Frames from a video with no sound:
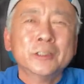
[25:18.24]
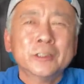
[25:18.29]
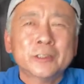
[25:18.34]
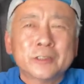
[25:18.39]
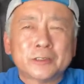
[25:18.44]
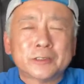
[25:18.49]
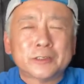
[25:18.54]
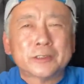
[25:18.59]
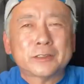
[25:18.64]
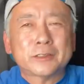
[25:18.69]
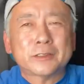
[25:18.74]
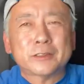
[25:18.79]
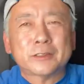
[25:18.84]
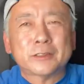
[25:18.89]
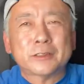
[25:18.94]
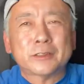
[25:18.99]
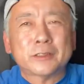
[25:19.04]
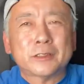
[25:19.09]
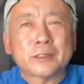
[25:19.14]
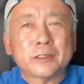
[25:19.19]

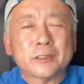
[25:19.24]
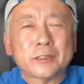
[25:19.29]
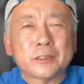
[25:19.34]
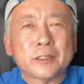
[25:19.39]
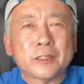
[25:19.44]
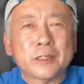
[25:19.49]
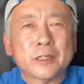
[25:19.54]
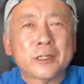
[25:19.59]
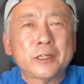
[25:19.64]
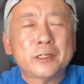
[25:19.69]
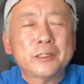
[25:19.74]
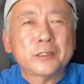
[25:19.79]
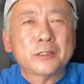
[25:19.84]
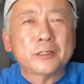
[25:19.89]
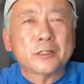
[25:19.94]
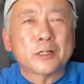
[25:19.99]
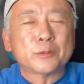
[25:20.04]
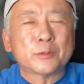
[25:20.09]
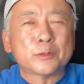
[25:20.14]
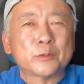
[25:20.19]
えー、ね、変異
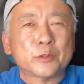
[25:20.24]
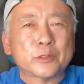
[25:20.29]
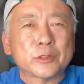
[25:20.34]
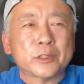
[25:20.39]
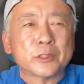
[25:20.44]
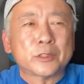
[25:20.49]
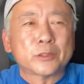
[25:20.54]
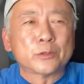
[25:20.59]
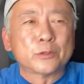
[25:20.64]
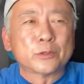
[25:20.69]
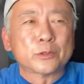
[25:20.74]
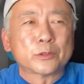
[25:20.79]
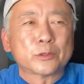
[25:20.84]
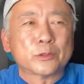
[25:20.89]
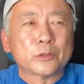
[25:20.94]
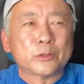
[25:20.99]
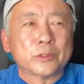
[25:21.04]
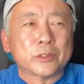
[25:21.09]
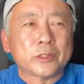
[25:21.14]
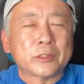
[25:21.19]
株もね、とう
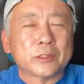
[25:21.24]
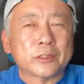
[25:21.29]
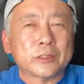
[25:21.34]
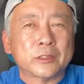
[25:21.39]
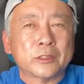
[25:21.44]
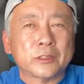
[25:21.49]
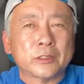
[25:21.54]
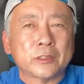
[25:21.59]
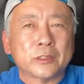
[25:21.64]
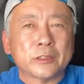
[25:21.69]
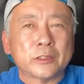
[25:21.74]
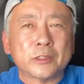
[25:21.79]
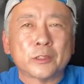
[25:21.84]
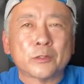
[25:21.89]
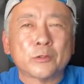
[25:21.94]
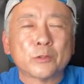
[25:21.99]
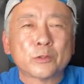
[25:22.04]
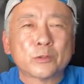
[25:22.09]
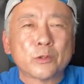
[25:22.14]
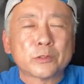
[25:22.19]
とうね、えー、日
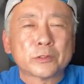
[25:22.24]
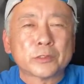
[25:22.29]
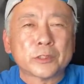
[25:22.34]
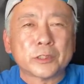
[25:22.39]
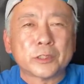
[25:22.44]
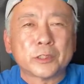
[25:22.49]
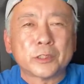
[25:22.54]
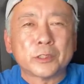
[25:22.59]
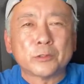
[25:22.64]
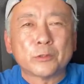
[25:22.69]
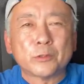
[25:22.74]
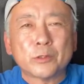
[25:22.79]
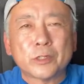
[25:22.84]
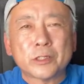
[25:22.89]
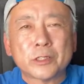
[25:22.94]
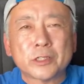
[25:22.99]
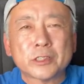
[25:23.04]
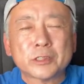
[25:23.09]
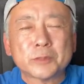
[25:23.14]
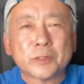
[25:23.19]
本国内で広が
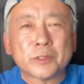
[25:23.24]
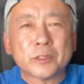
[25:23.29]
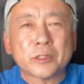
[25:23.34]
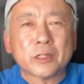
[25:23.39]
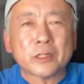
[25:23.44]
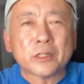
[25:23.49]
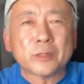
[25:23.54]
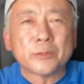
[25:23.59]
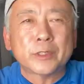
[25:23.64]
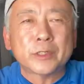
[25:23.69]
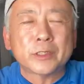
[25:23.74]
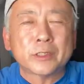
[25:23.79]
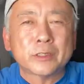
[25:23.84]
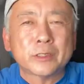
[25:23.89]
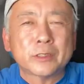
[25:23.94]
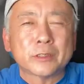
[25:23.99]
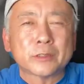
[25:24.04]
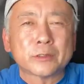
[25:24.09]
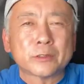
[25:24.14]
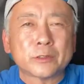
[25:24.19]
り始めてやばい
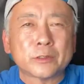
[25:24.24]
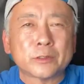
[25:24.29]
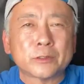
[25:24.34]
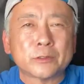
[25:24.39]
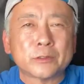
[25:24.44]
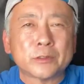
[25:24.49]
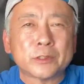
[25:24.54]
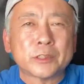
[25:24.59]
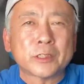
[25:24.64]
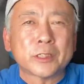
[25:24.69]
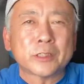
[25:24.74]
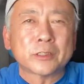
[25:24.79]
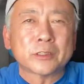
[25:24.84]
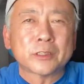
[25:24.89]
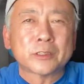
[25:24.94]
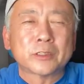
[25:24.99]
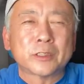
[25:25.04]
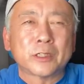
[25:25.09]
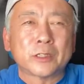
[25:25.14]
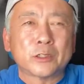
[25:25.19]
なっていう事態に
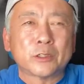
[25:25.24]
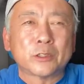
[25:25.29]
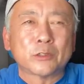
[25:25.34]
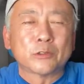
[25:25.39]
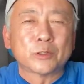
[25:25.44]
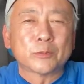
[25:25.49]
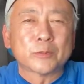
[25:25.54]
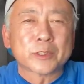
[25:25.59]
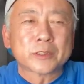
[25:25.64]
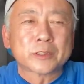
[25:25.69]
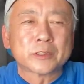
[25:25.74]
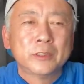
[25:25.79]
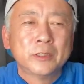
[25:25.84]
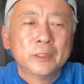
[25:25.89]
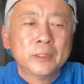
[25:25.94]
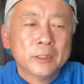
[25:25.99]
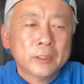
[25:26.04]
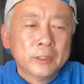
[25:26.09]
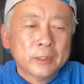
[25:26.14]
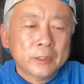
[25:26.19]
なってきております。
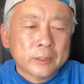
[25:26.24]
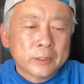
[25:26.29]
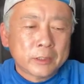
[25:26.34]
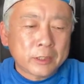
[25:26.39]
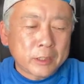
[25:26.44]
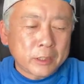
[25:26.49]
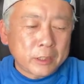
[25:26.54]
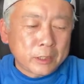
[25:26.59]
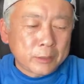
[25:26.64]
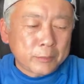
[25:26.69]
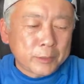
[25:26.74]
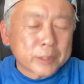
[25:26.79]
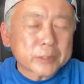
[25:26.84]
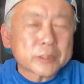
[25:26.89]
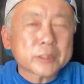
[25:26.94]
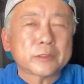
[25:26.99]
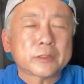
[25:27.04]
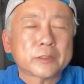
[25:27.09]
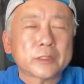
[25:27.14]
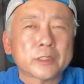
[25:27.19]
えー、皆
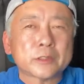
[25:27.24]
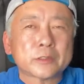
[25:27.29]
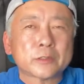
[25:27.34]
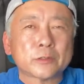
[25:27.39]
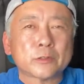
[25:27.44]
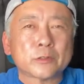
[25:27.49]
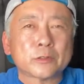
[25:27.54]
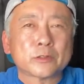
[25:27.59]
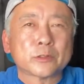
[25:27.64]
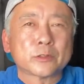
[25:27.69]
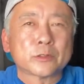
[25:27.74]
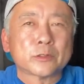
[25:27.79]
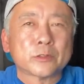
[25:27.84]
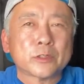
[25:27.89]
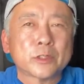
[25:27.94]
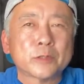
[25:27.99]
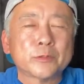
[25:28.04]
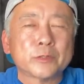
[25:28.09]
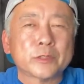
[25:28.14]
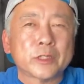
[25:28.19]
さんね、そのちょっと
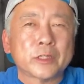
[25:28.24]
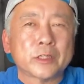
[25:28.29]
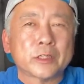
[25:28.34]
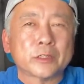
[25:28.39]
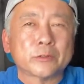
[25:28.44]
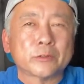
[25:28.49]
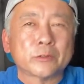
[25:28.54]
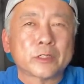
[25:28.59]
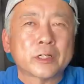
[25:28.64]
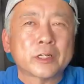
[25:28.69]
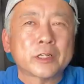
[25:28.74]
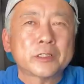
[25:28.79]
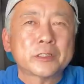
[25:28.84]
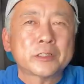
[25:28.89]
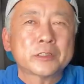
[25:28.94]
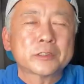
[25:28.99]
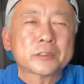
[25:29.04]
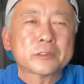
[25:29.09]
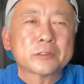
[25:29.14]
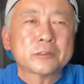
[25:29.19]
でもね、あの、外
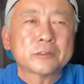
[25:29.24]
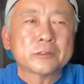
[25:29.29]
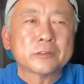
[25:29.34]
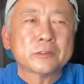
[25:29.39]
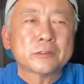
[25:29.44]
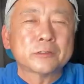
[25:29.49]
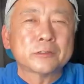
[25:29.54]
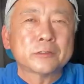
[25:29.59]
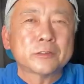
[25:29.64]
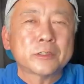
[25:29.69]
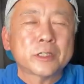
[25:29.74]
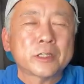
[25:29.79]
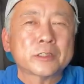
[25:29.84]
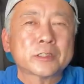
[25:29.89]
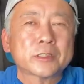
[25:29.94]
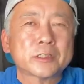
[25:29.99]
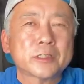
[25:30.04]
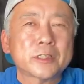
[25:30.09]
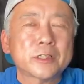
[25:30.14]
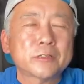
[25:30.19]
出ね、
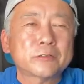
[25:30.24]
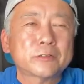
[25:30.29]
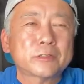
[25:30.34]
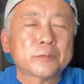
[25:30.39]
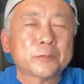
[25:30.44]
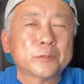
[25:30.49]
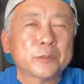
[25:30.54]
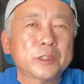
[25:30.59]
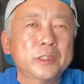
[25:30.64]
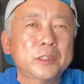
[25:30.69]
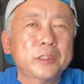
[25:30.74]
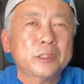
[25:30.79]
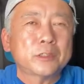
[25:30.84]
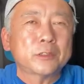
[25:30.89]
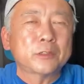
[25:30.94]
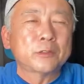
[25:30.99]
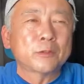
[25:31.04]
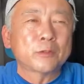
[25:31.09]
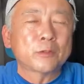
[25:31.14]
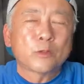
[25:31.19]
しなくてもいい、
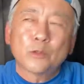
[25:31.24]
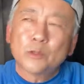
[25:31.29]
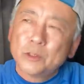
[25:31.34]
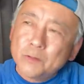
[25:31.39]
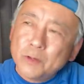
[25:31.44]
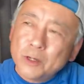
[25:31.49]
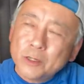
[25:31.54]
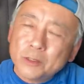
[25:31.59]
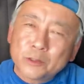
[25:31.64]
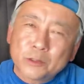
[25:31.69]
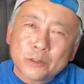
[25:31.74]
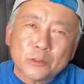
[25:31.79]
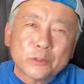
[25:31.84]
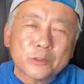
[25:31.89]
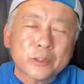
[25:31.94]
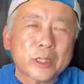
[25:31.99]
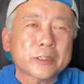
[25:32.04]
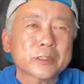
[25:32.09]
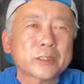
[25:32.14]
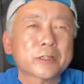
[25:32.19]
これは今
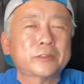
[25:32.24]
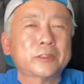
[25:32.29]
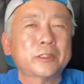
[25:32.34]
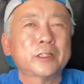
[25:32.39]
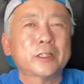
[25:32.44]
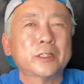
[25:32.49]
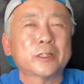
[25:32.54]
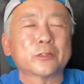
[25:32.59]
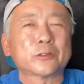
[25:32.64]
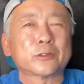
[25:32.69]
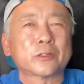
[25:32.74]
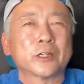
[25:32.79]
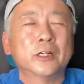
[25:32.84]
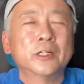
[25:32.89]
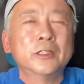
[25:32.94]
日やんなくていいだろうとか、